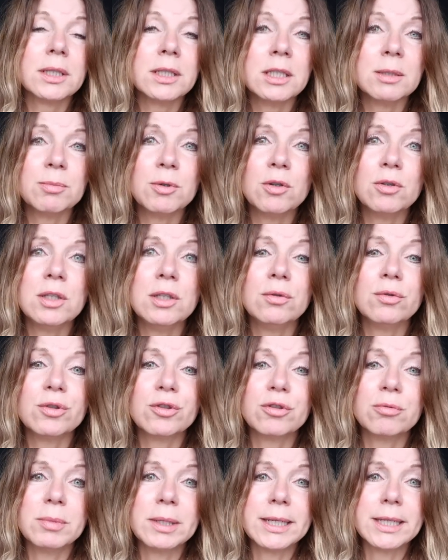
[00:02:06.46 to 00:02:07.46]
Ich brauche die nur
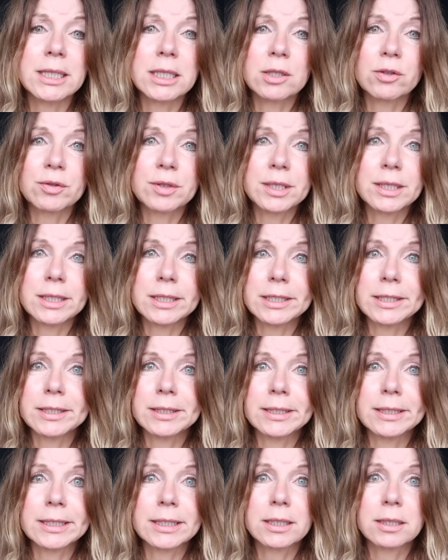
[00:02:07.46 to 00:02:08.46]
zum Lesen, sonst sehe
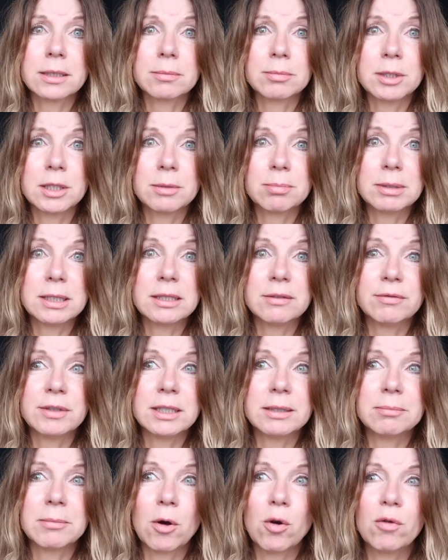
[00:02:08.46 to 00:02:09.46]
ich nichts. Bin ich blind wie
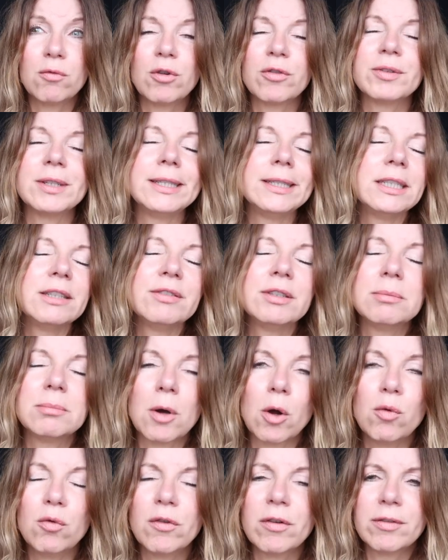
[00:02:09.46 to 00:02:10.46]
ein Maulwurf? Nee, nicht wie ein
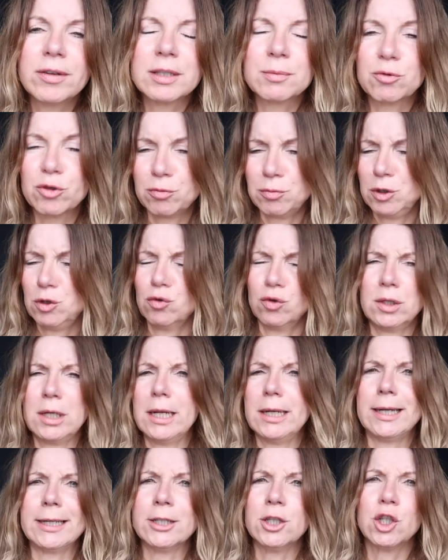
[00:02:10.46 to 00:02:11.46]
Maulwurf, aber ich muss mich
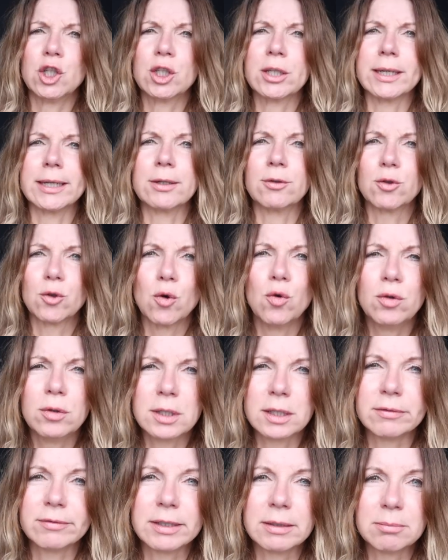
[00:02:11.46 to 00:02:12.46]
total anstrengen und gucke
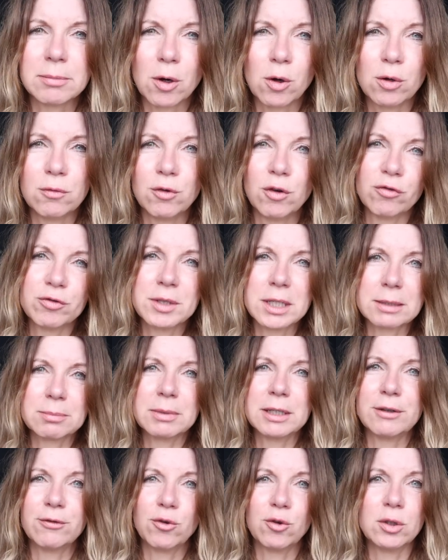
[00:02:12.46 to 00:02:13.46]
dann wie ein Maulwurf. Sagt
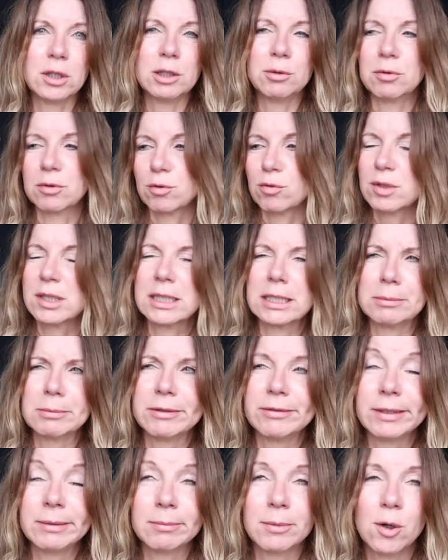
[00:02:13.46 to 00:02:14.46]
meine Freundin, und guckst dann
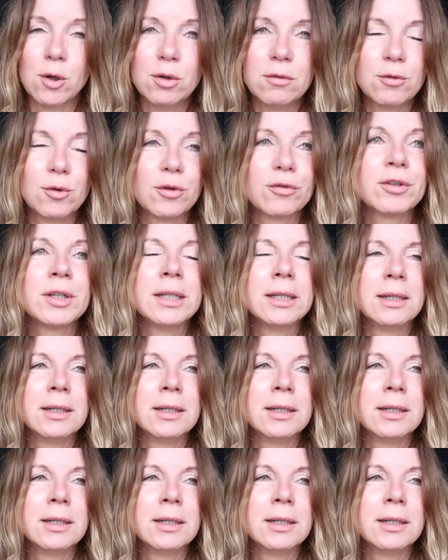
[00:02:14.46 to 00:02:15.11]
mal wie ein Maulwurf.